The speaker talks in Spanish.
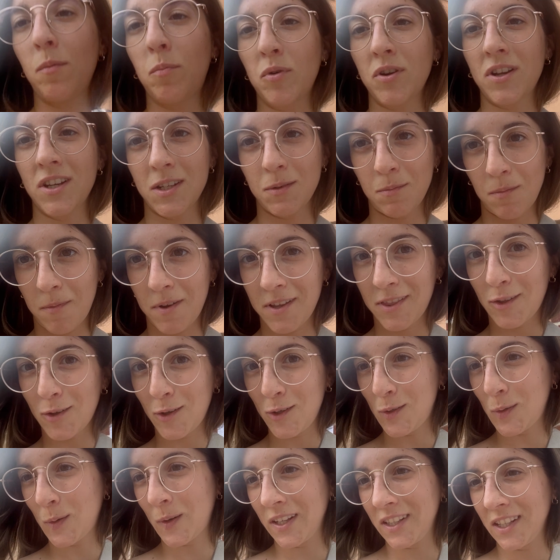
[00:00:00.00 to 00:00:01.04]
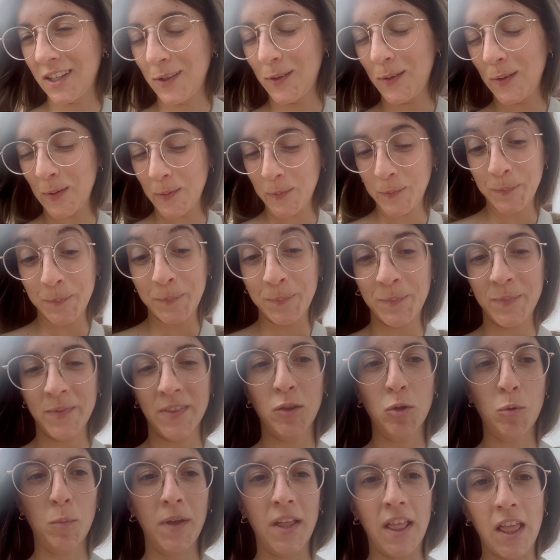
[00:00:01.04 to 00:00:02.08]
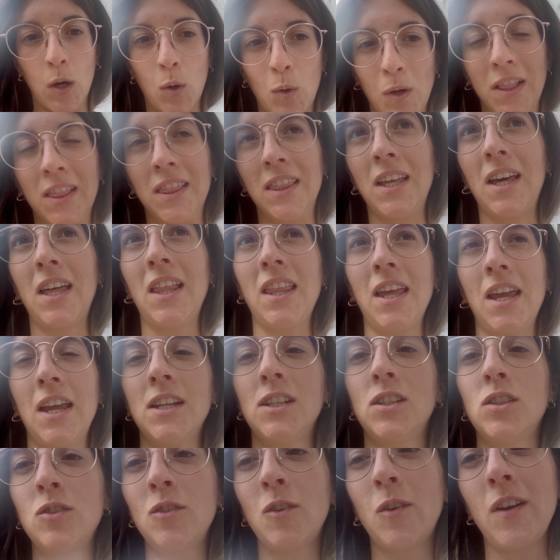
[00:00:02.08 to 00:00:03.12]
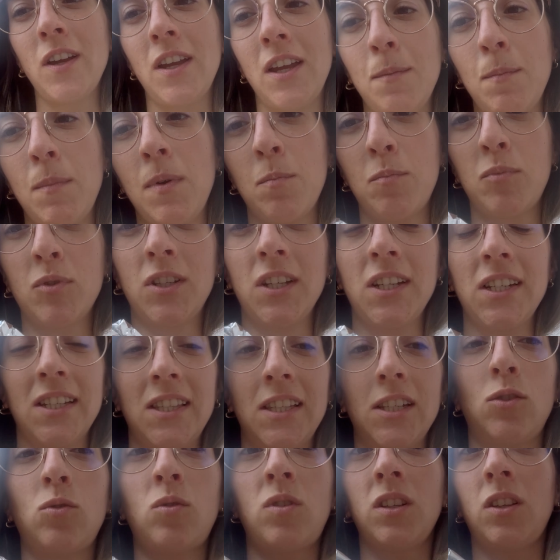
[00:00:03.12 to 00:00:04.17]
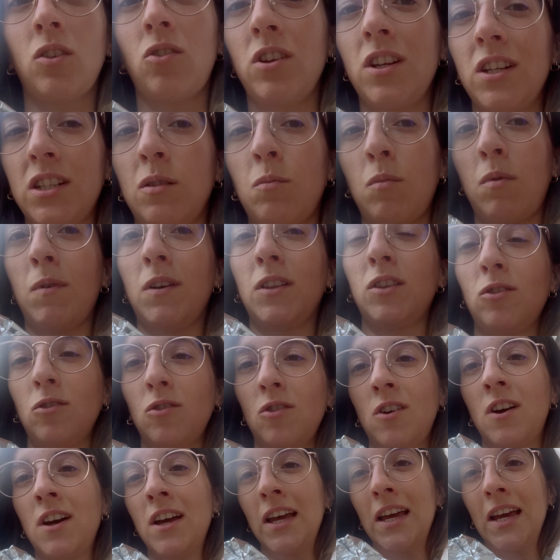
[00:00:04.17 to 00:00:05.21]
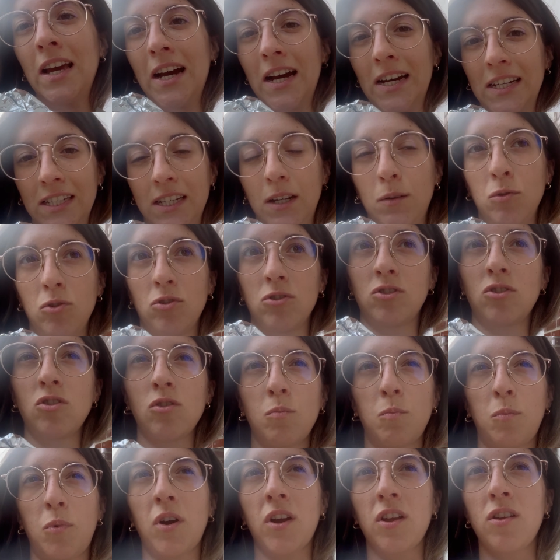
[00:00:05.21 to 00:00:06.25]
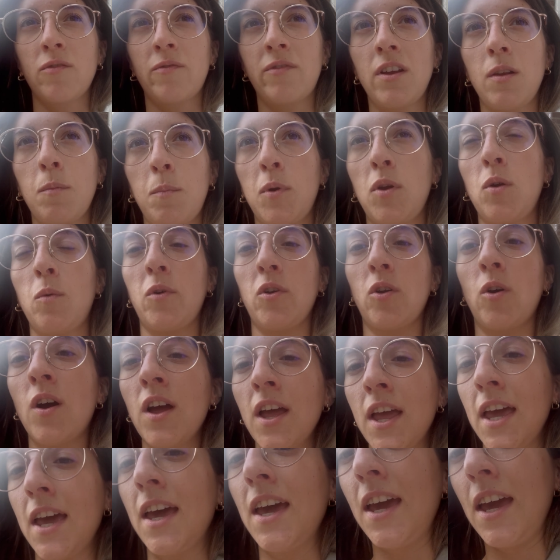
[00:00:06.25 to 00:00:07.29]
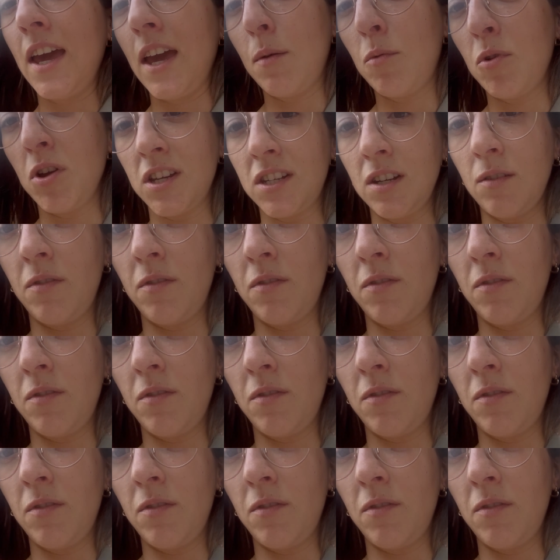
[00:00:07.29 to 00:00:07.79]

porque se me mete todo el cerrador no me di cuenta de esto y me puse este espador que me ve todo así que bueno, estoy un pequeño feel, pero bueno eh, voy a ser